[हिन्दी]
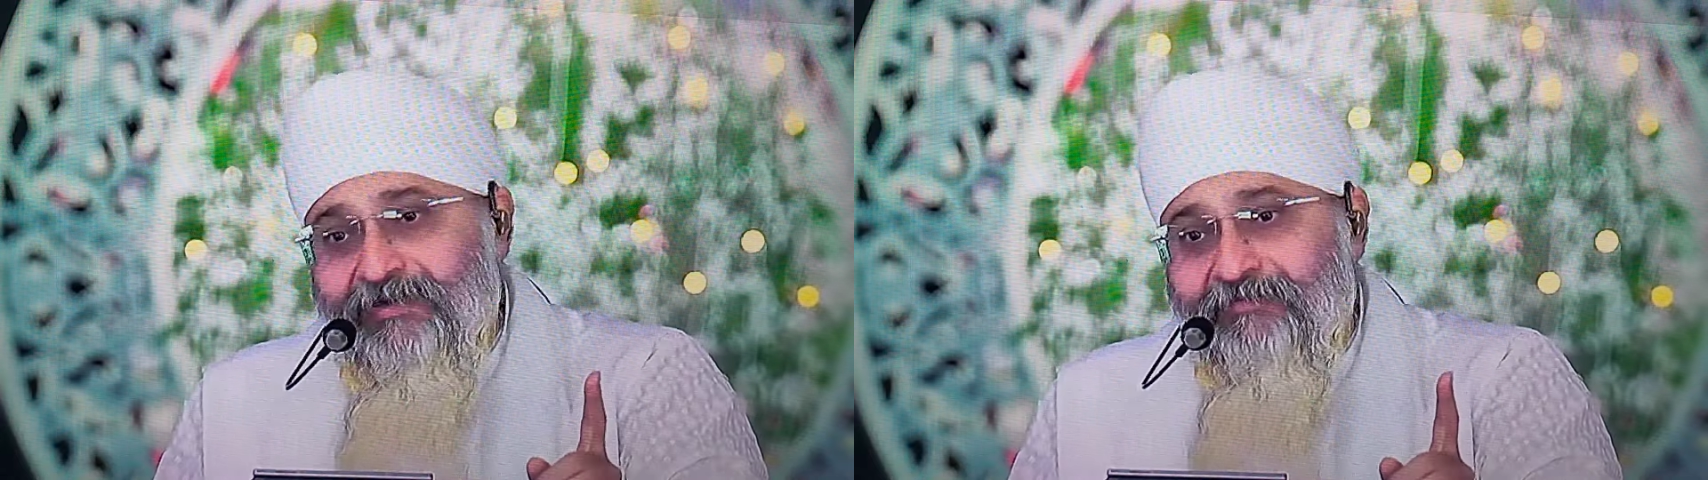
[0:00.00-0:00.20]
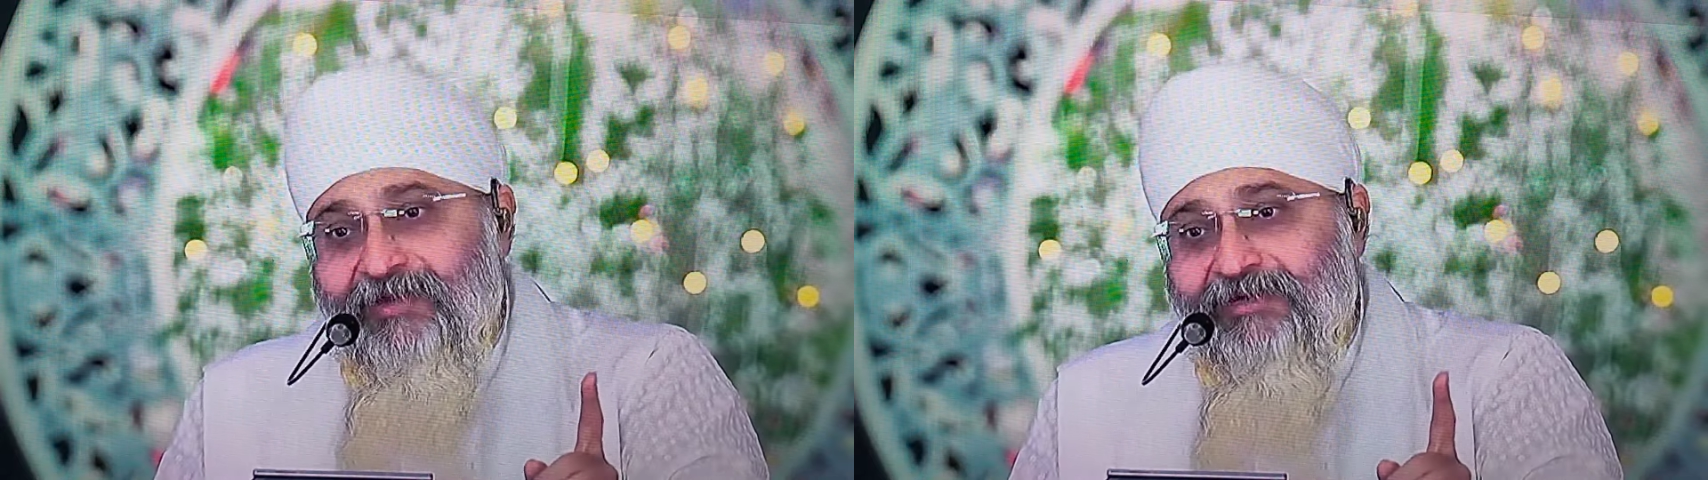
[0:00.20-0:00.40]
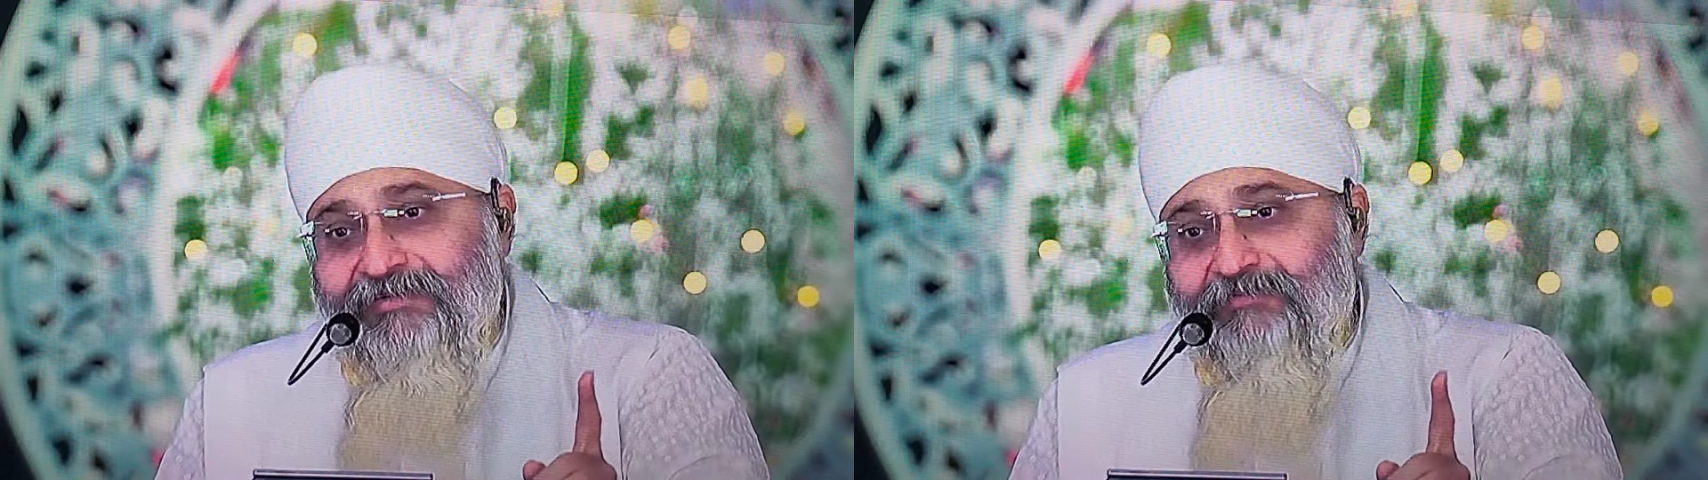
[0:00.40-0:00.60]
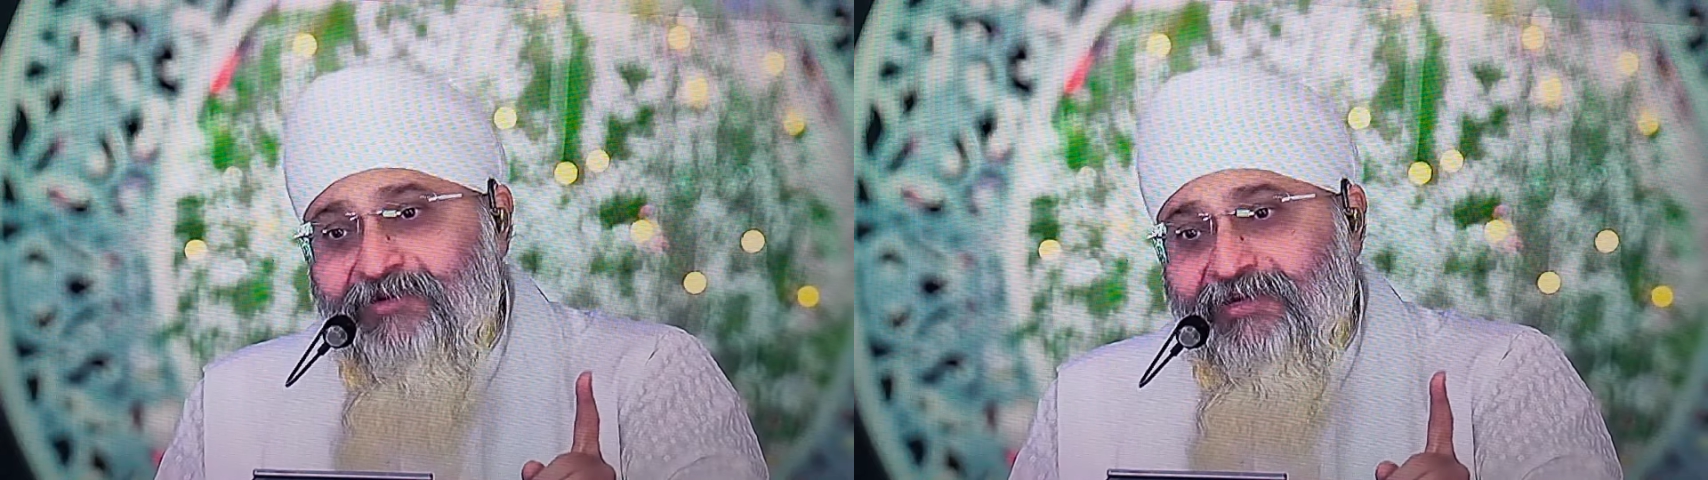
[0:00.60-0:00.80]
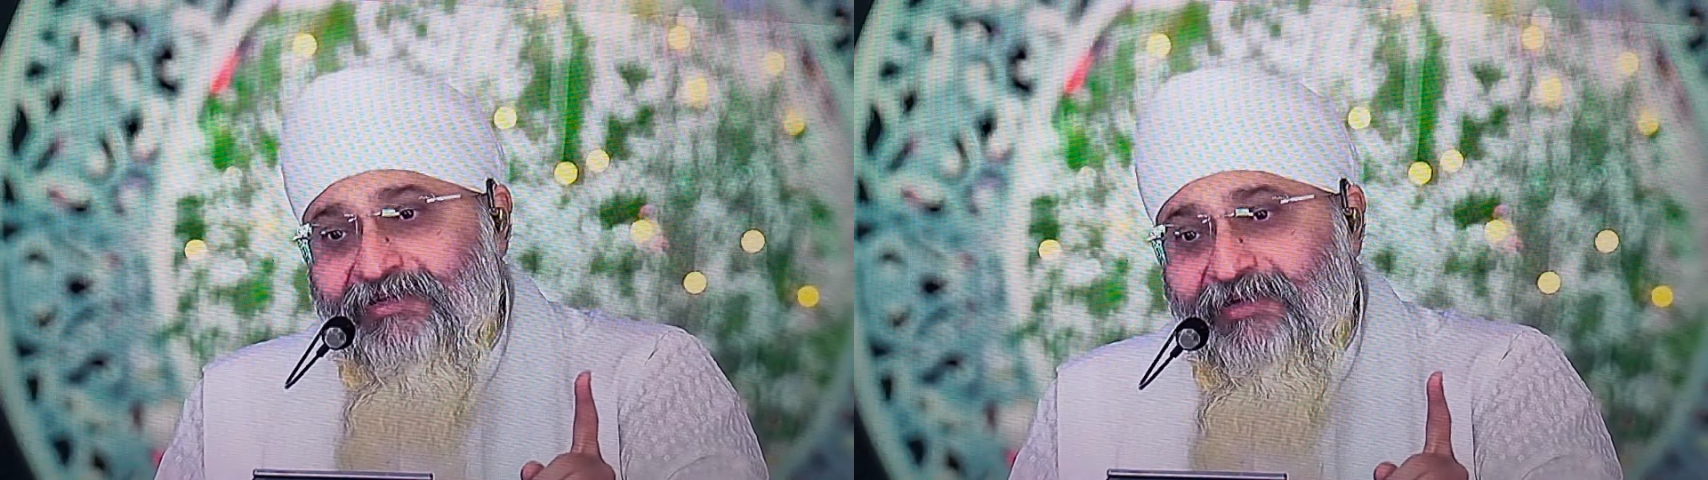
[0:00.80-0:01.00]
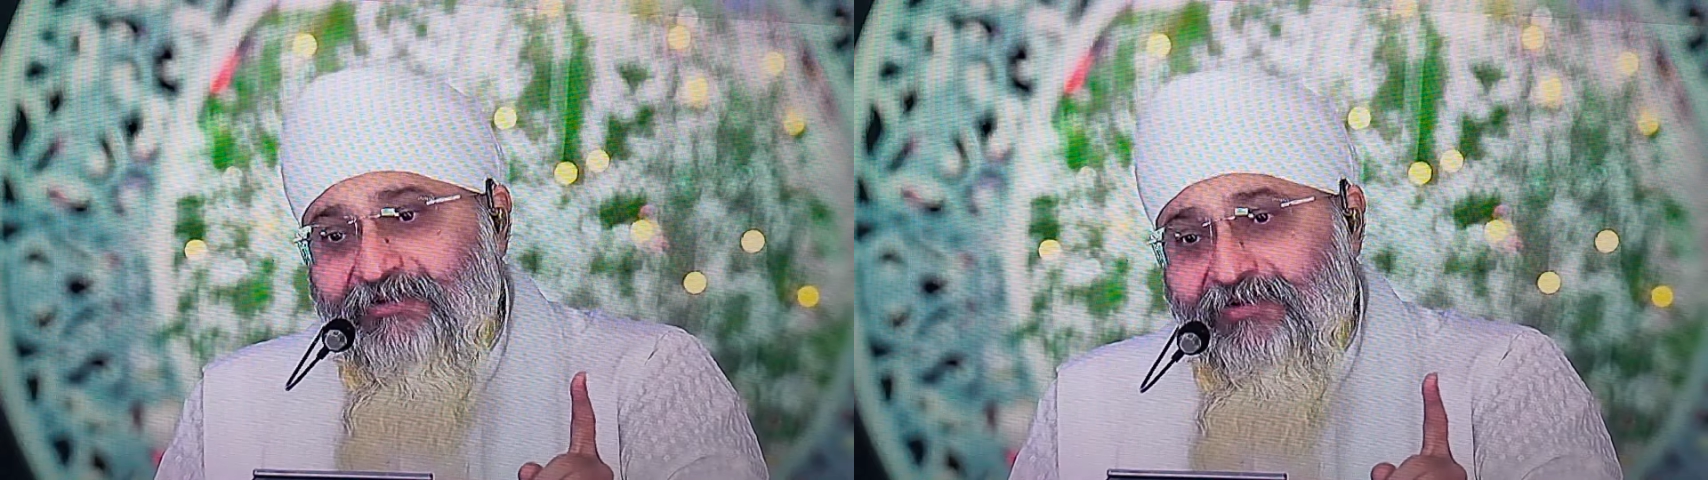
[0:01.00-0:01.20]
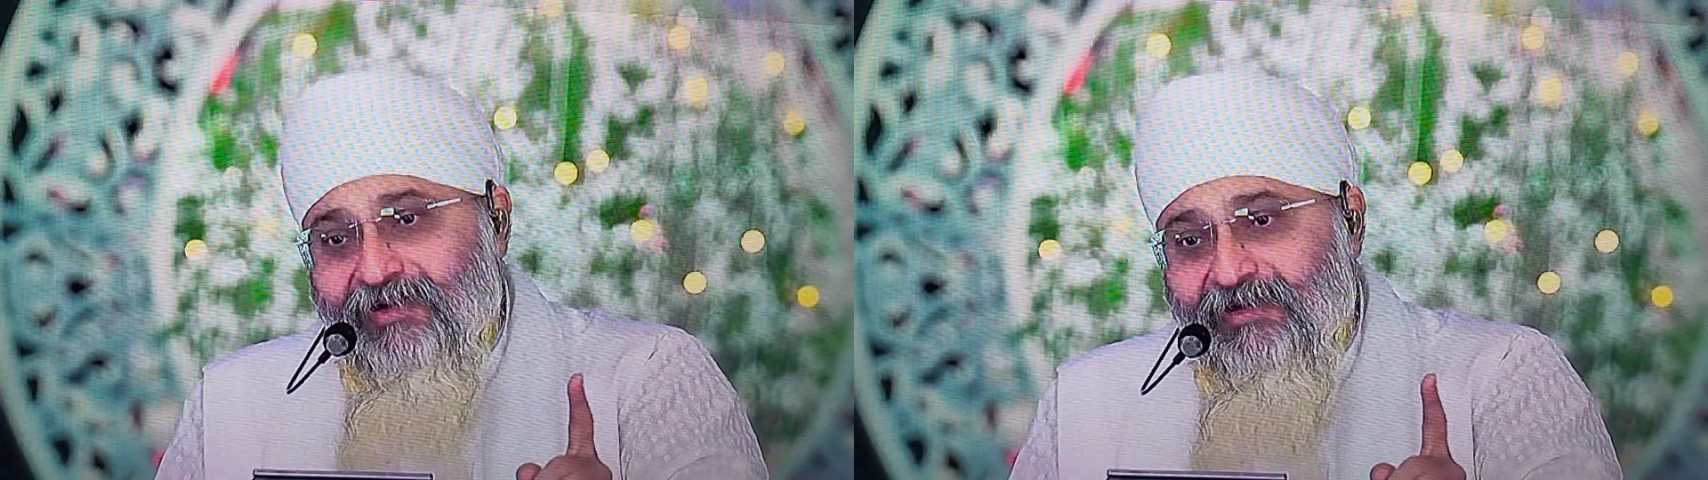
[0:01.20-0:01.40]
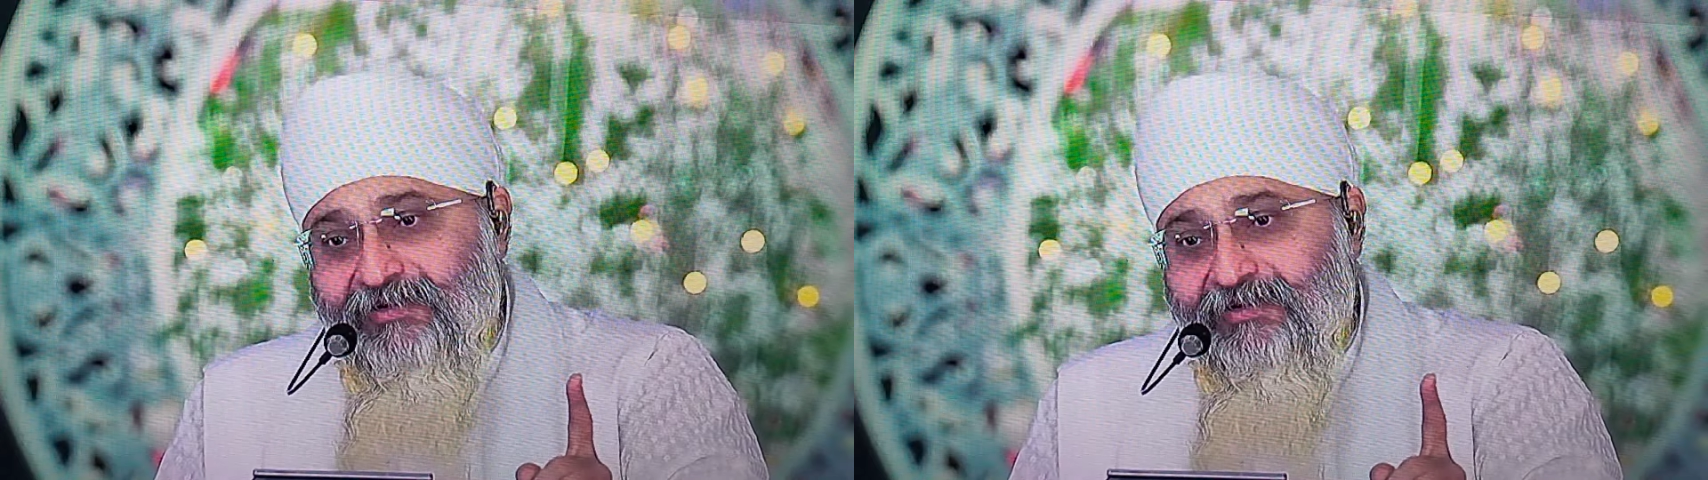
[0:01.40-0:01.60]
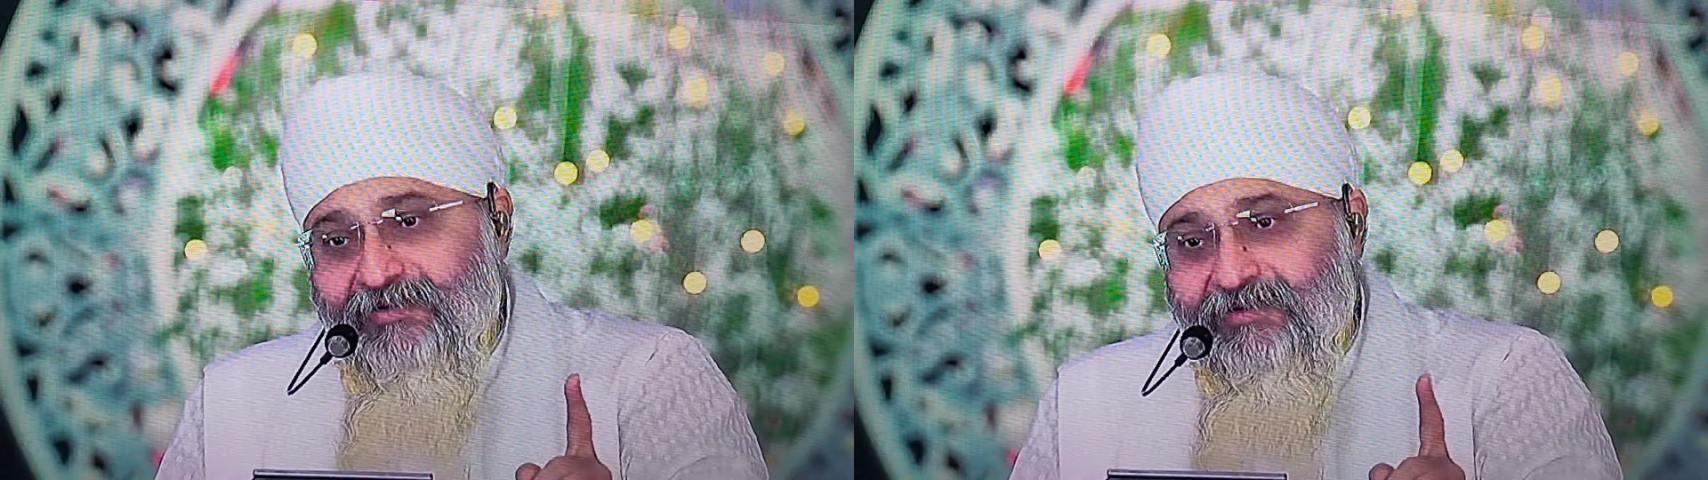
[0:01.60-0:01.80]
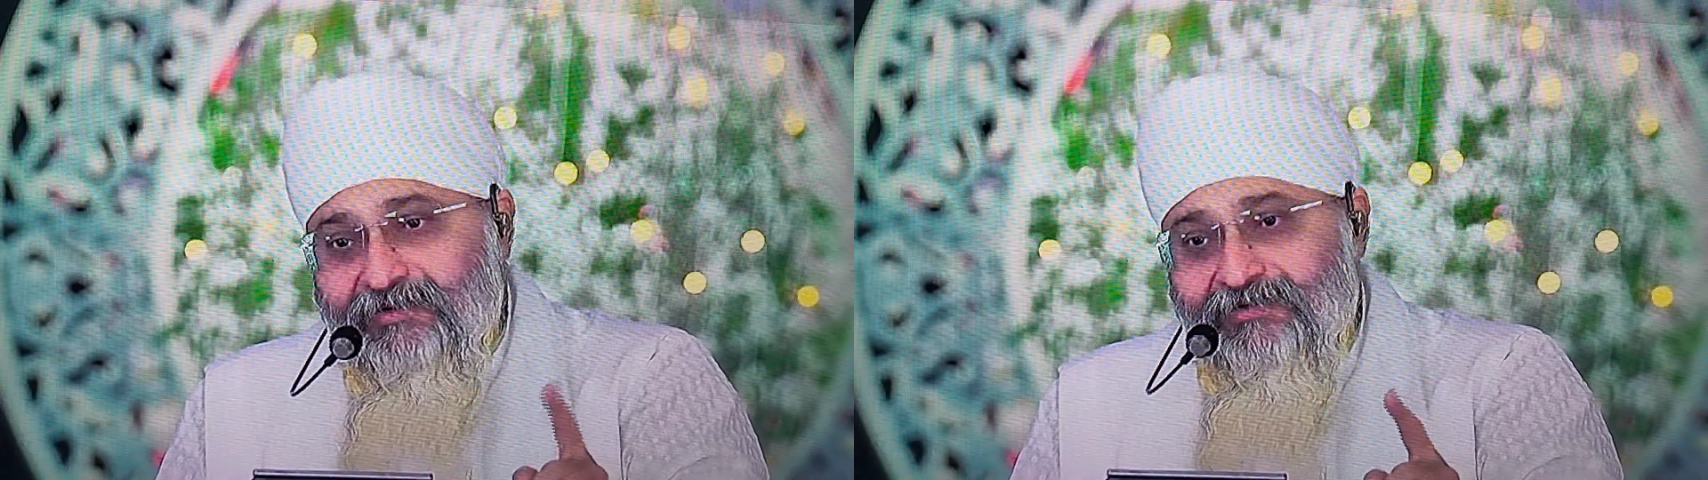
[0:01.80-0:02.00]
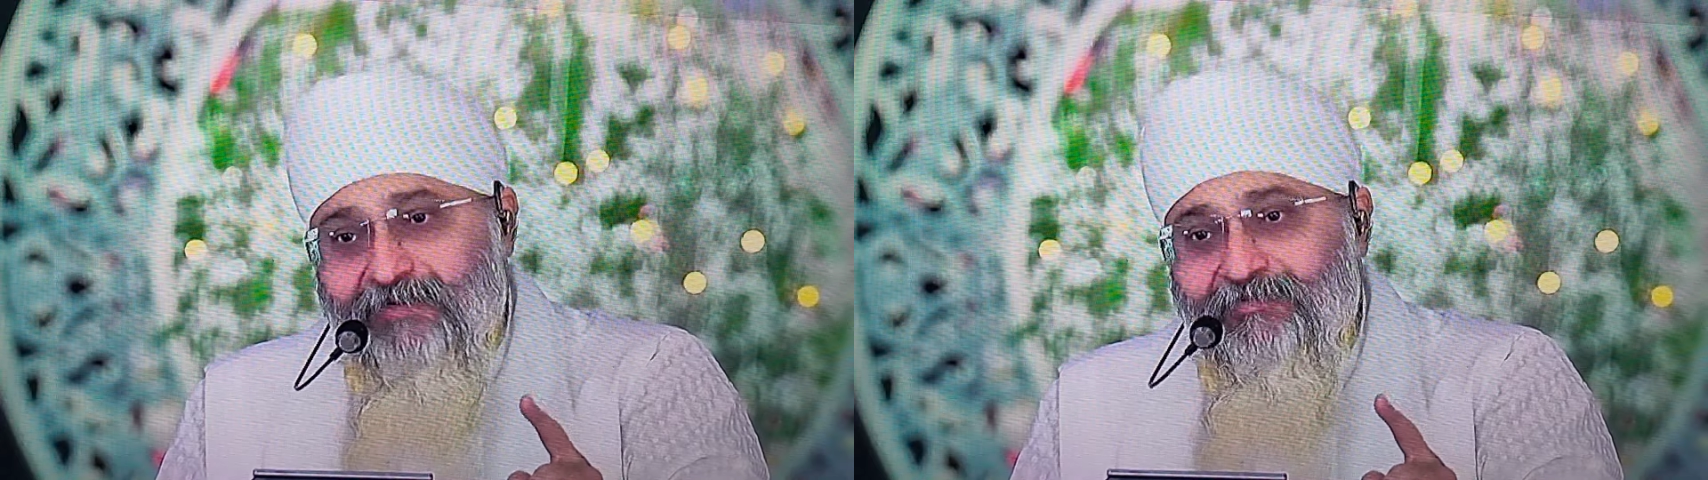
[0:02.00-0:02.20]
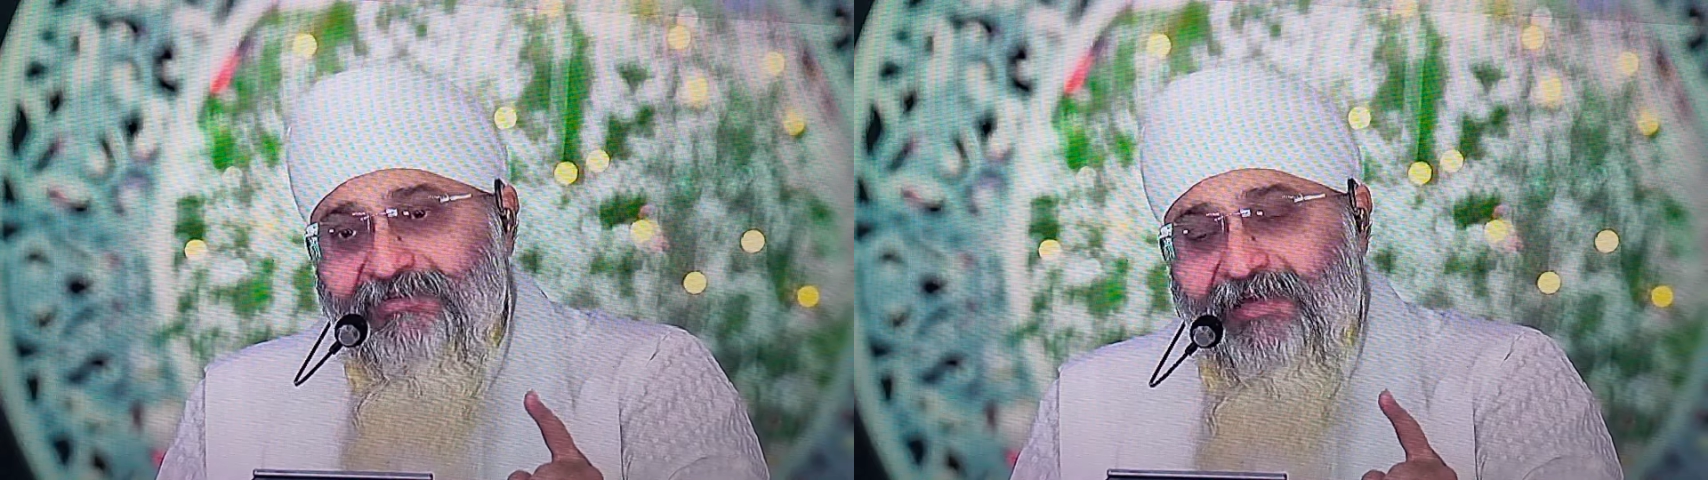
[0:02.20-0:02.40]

प्यार से बोलिए दान गुरु नानक जहाँ पे